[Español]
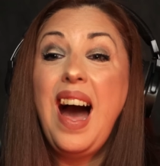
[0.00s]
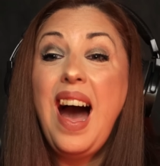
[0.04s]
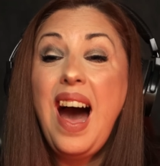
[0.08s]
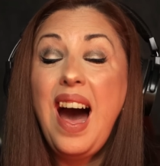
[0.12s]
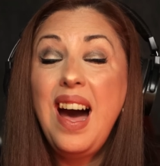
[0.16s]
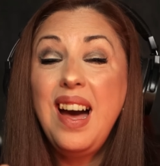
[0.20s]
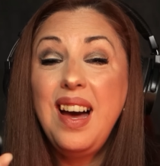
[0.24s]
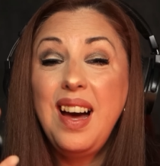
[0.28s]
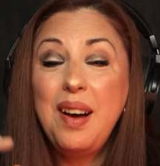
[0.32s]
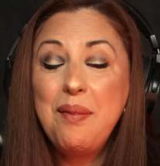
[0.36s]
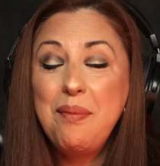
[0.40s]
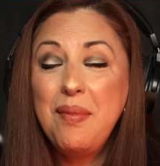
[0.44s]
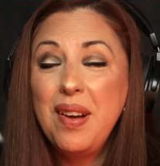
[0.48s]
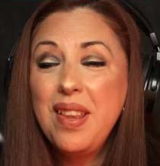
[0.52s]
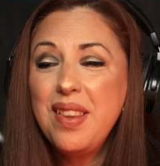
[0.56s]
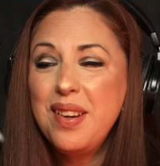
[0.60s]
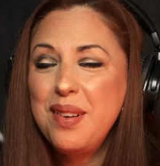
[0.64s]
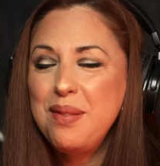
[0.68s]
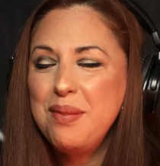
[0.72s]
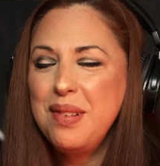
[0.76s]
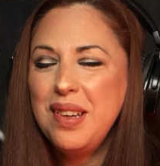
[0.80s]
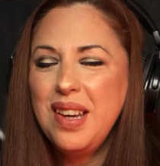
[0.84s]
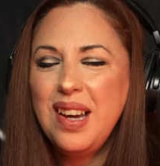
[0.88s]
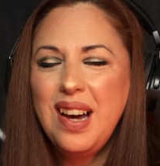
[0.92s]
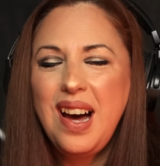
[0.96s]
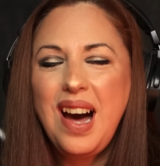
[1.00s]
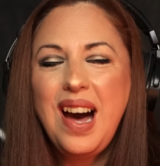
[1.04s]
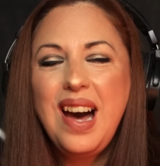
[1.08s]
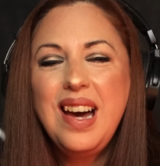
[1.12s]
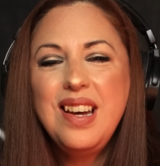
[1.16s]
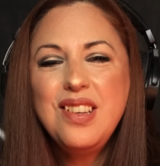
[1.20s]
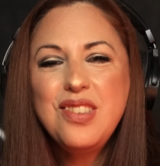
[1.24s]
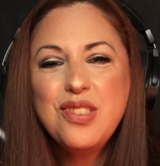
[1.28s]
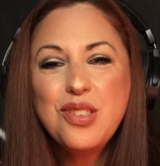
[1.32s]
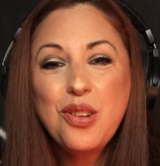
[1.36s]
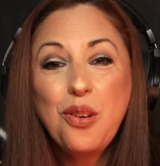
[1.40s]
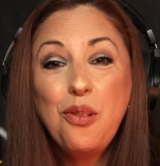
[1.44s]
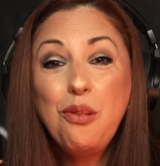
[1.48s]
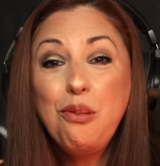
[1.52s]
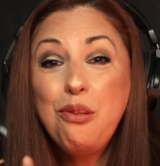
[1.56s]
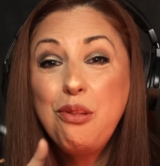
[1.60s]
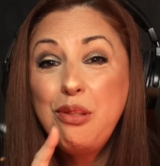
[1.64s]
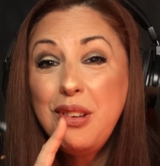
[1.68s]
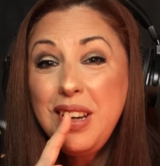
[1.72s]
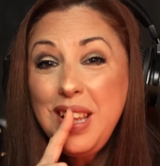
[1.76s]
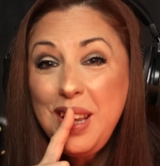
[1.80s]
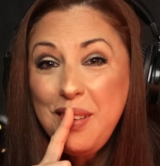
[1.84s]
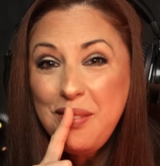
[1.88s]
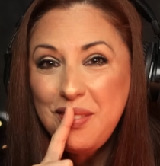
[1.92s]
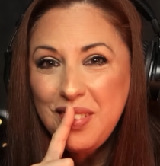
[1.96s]
Ah, madre mía, ha hecho un
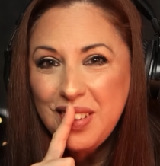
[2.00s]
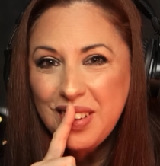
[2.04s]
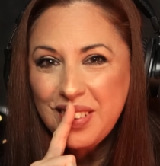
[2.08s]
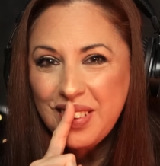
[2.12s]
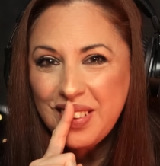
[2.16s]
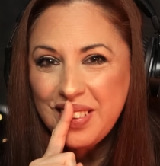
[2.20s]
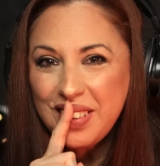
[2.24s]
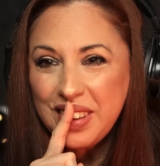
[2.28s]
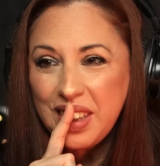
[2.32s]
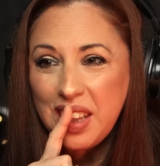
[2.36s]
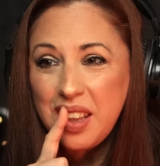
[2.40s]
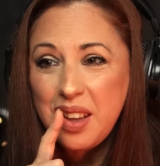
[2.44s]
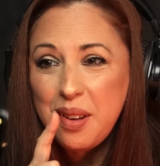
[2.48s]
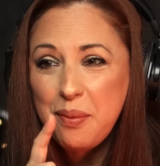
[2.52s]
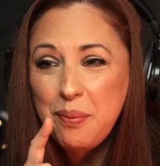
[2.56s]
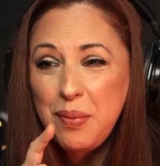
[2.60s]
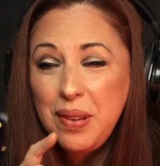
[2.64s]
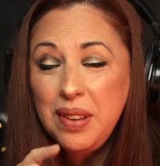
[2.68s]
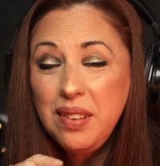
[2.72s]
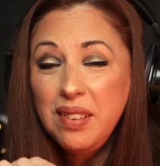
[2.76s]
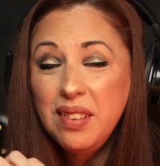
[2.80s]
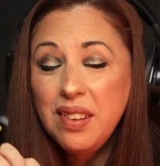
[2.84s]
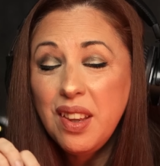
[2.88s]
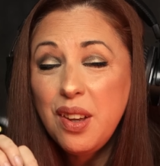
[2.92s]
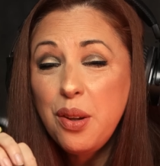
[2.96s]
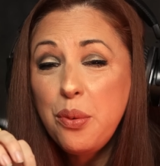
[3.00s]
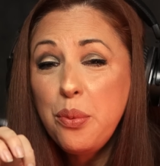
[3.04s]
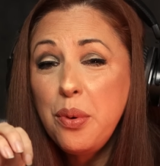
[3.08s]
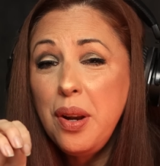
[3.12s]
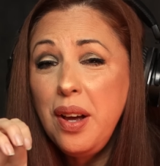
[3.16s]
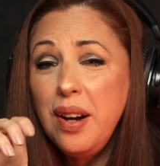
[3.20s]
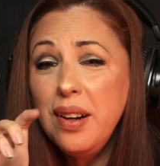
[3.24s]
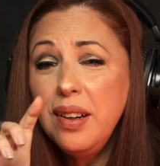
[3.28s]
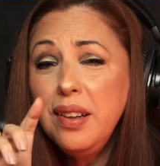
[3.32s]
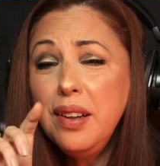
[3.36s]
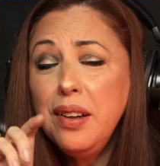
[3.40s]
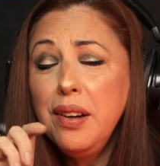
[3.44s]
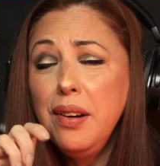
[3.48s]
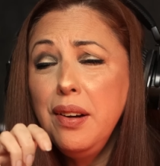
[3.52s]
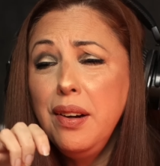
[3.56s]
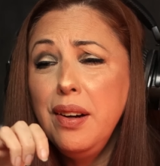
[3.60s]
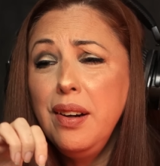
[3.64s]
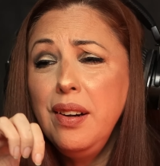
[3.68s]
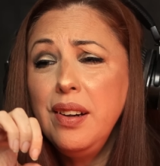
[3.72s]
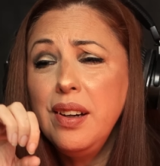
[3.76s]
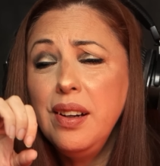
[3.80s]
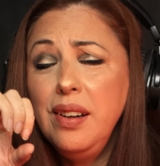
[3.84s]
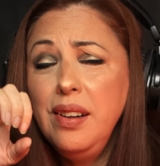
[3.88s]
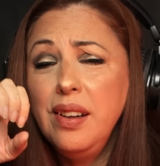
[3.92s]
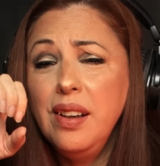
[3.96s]
flip de pintar un
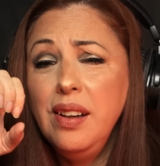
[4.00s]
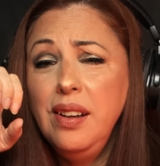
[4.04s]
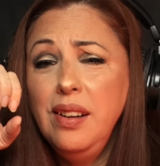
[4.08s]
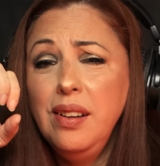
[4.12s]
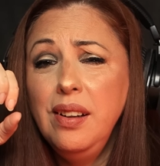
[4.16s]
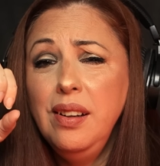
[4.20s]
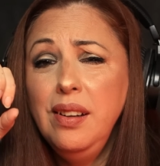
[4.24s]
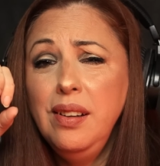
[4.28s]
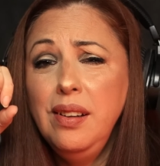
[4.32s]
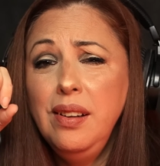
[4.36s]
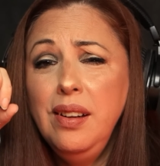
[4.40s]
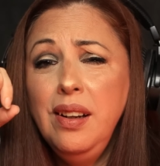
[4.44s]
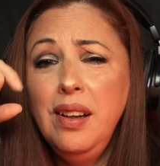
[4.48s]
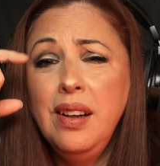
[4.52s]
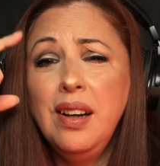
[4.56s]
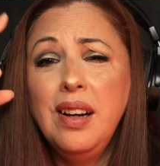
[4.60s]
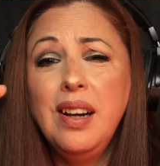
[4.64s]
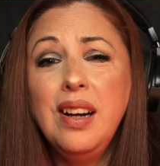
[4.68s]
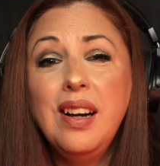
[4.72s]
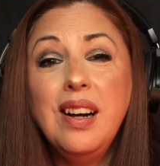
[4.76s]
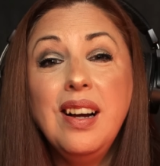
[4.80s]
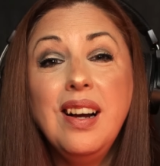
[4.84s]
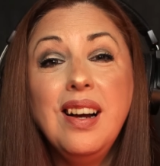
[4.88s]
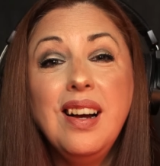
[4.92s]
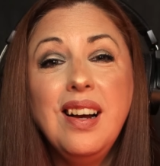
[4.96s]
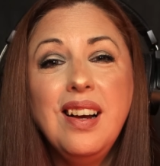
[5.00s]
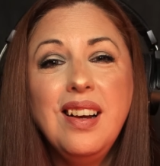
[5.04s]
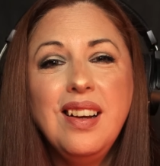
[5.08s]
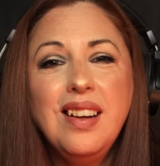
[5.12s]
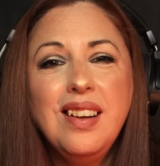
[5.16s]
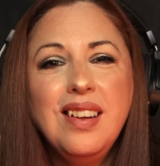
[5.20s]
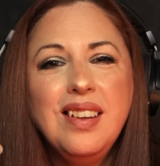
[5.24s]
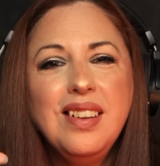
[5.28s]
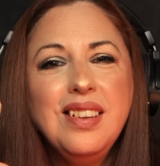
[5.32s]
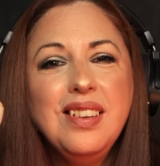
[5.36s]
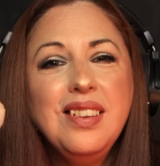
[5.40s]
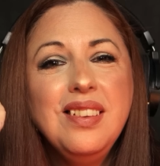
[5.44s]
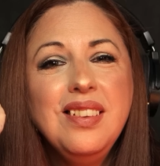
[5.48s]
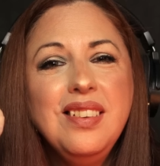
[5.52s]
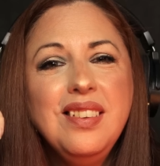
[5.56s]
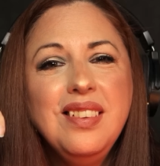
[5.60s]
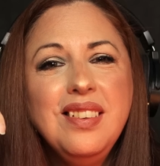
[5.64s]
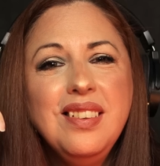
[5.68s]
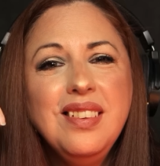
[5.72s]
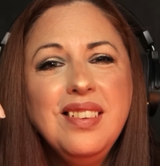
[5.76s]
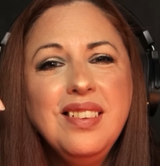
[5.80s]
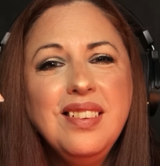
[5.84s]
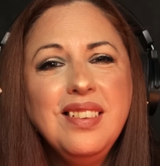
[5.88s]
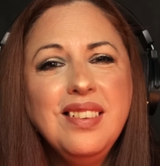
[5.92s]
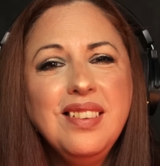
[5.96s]
ángel
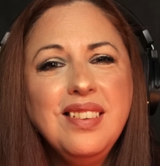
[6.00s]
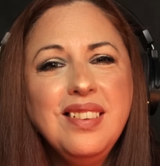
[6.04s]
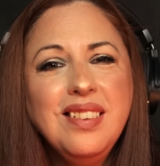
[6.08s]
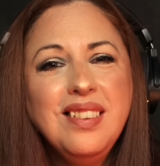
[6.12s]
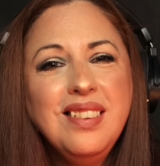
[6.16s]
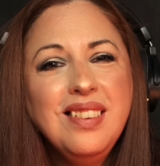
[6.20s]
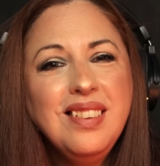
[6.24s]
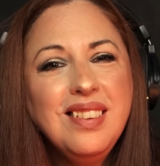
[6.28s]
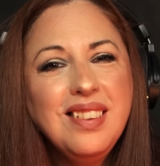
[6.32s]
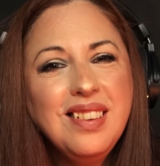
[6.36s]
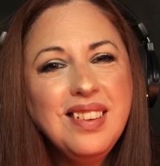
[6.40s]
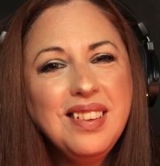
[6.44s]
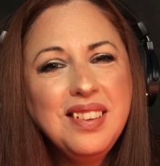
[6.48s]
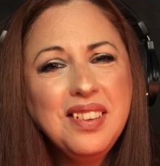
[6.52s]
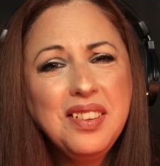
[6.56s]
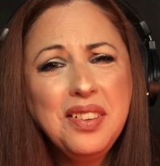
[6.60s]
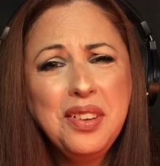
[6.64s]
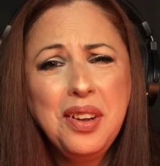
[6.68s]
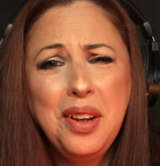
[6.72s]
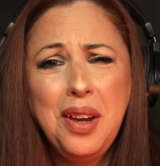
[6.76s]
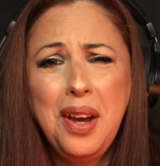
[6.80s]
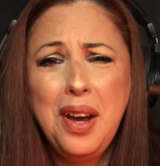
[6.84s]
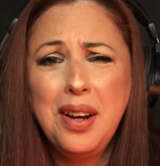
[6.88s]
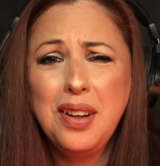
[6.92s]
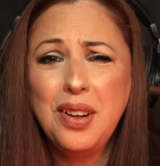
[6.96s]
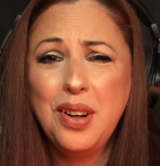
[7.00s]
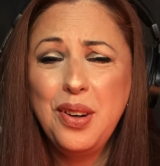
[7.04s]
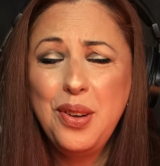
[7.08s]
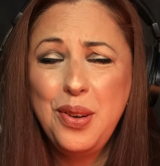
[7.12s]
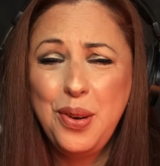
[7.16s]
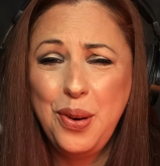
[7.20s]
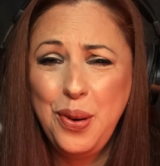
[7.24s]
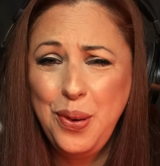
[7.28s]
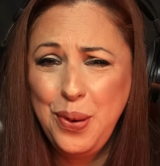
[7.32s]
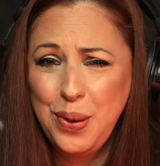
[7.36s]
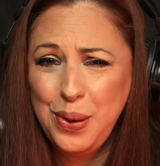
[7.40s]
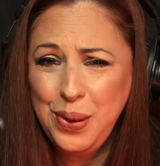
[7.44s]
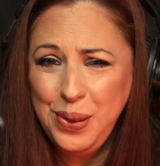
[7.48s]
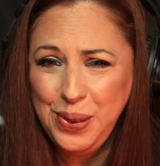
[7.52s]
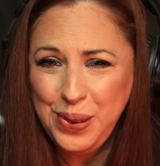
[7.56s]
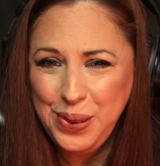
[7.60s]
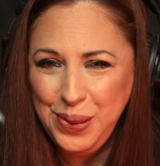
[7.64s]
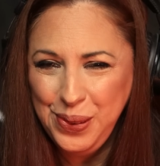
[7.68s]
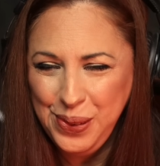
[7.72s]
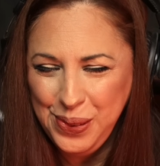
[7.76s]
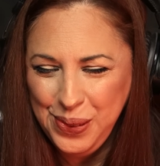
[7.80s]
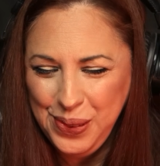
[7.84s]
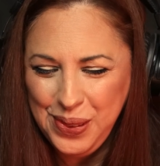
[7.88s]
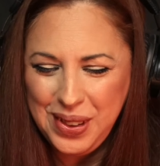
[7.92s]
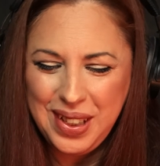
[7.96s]

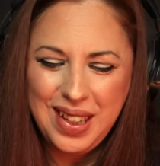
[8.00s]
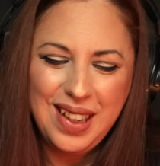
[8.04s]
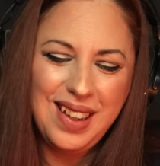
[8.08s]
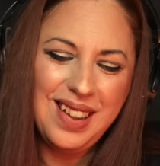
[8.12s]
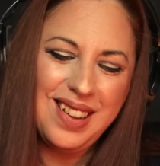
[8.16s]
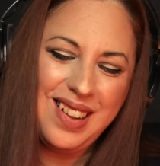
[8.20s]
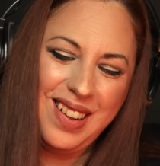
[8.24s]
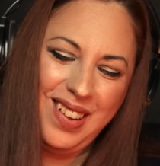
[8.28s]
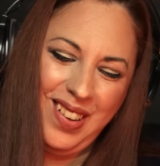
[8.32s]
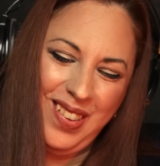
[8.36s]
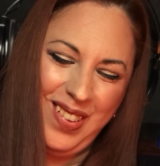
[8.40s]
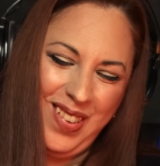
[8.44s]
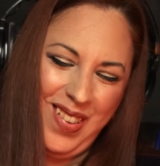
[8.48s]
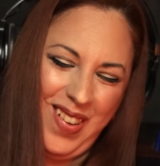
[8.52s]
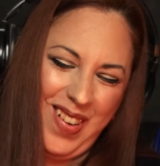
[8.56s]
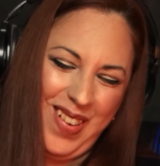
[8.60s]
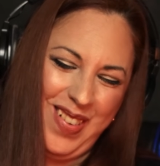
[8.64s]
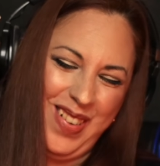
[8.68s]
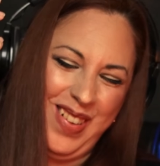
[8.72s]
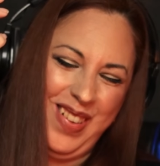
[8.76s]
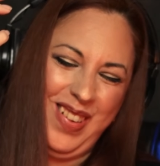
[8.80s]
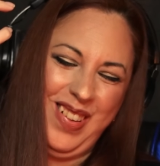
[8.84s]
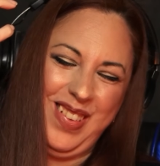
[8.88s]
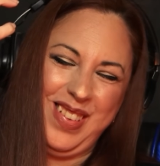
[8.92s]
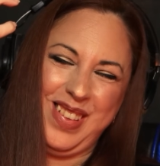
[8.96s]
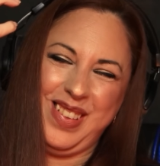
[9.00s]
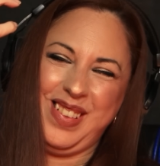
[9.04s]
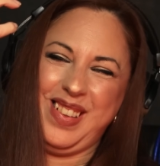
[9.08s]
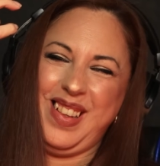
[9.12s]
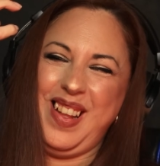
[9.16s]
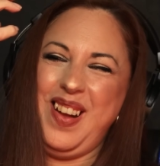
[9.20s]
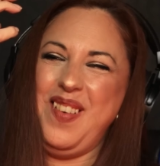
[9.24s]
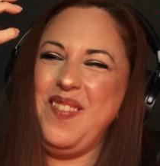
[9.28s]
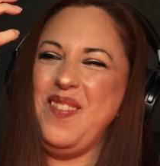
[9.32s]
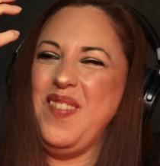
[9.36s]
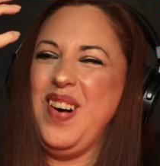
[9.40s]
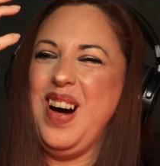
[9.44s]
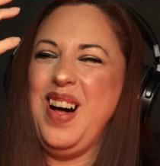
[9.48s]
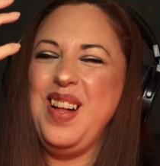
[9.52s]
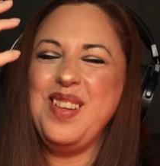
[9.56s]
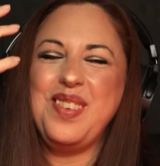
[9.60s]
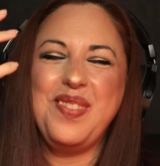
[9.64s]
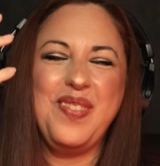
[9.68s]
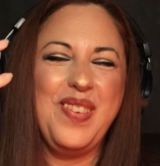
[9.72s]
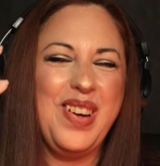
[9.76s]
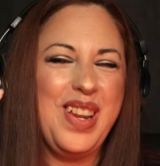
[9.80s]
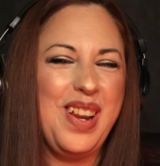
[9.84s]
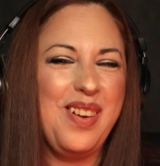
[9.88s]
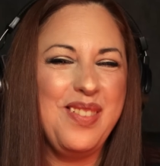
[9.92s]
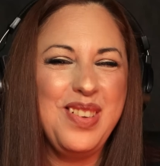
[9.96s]
negro. Qué
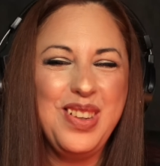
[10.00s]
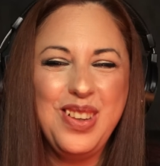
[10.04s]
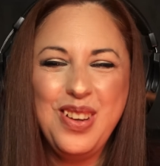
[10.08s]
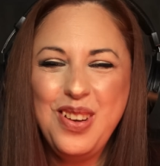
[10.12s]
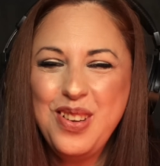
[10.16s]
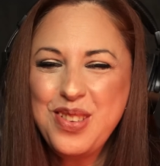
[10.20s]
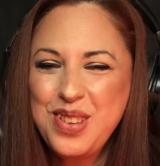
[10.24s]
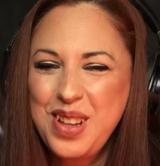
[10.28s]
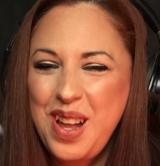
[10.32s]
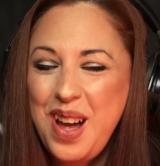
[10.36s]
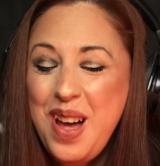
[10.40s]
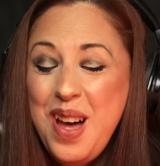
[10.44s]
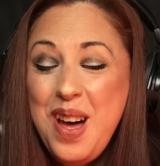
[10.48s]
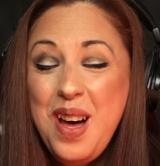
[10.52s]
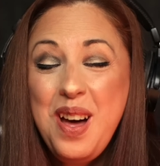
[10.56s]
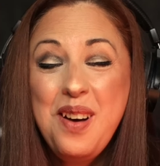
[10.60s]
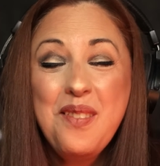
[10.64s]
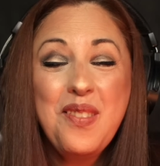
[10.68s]
más maravillosa.